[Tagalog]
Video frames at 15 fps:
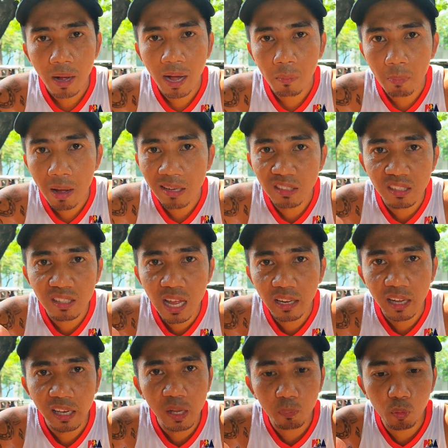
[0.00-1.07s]
Pang
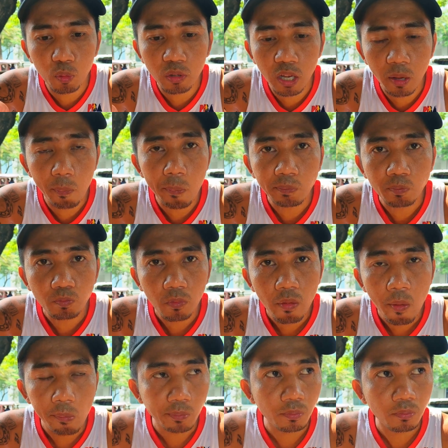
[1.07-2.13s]
budgetary na food trip
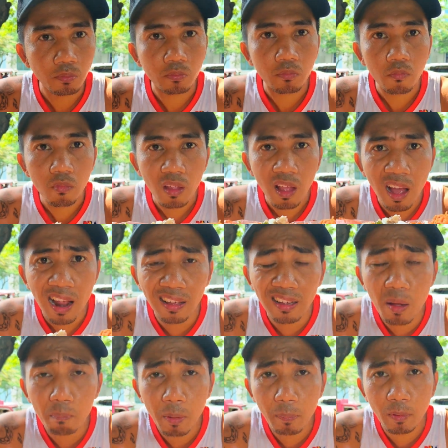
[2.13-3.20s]

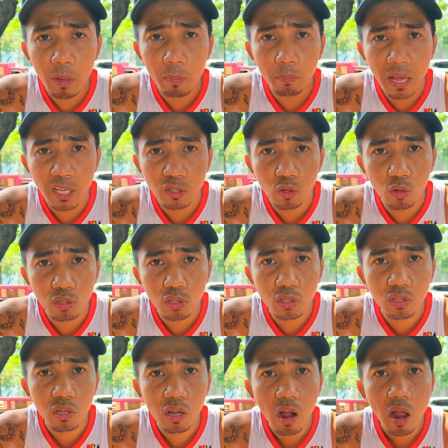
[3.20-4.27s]
alagang 15 pesos,
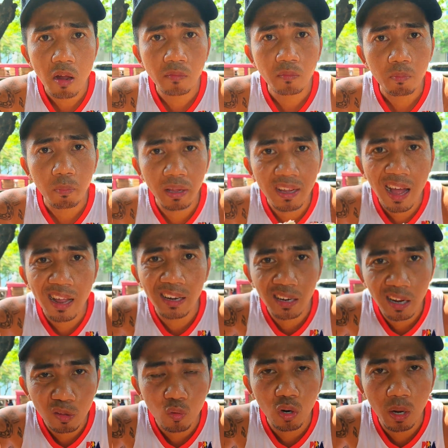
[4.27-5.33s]
may
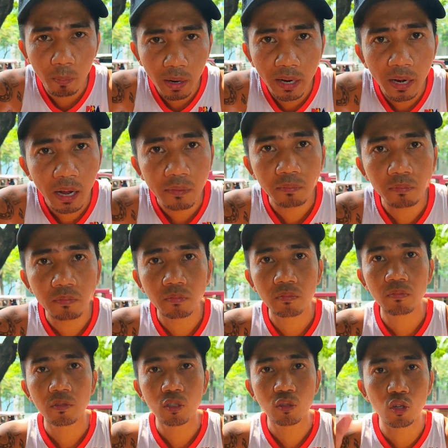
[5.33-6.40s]
kanin at ulam ka na.
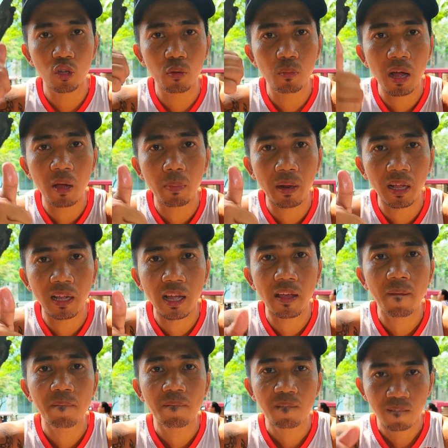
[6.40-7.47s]
So yun mga
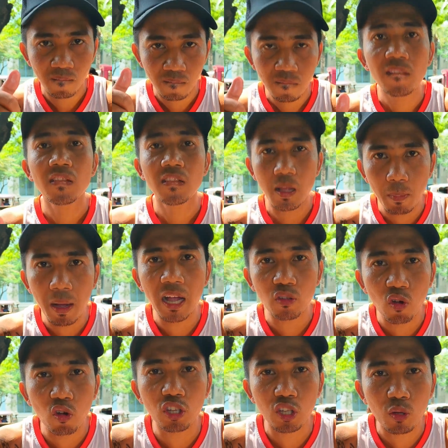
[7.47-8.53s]
barangay,
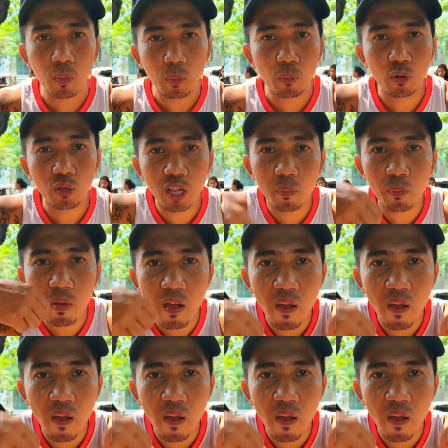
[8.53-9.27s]
samahan nyo ako dito mag-food.